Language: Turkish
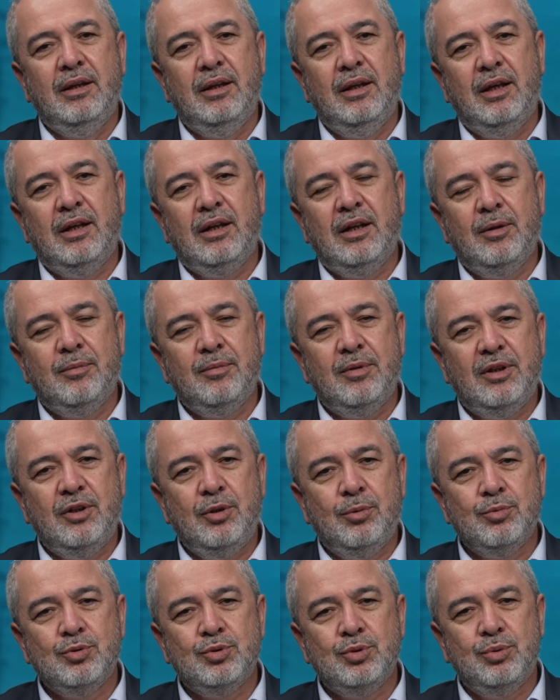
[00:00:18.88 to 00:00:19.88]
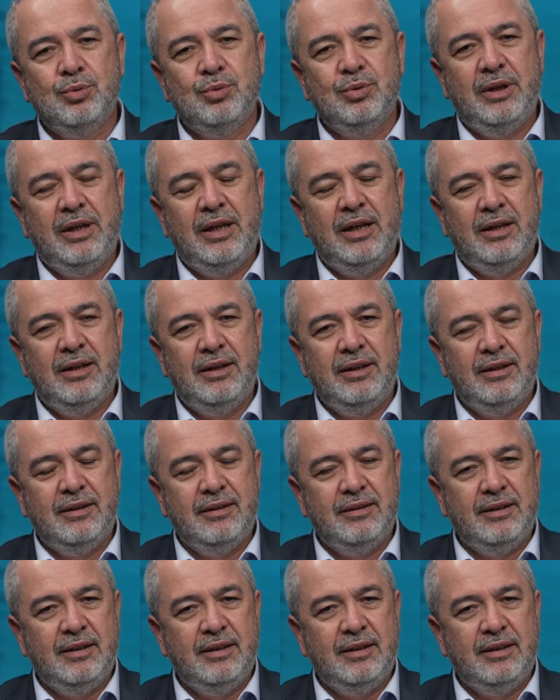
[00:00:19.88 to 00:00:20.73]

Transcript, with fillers: Erkam Radyomuzun değerli